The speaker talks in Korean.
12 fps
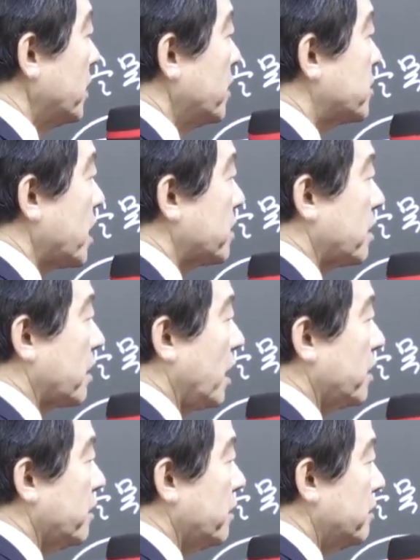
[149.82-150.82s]
인체에
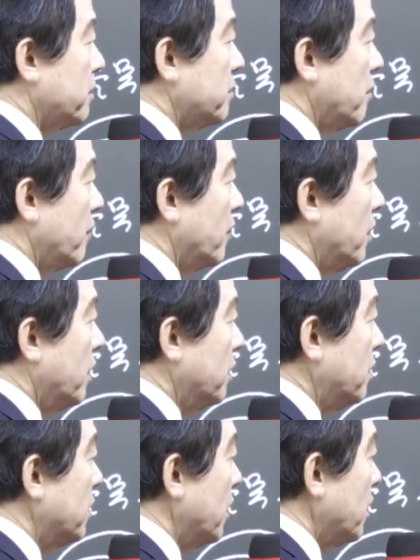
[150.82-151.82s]
들어가요. 어?
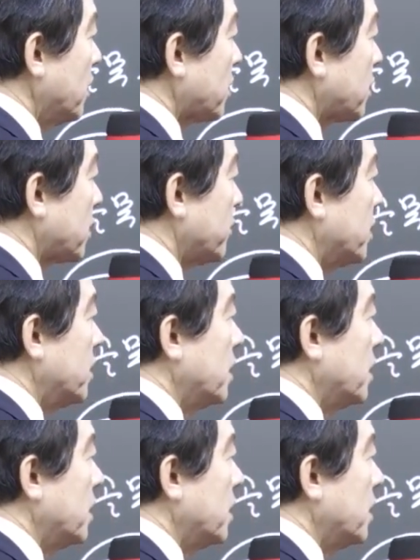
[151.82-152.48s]
그러면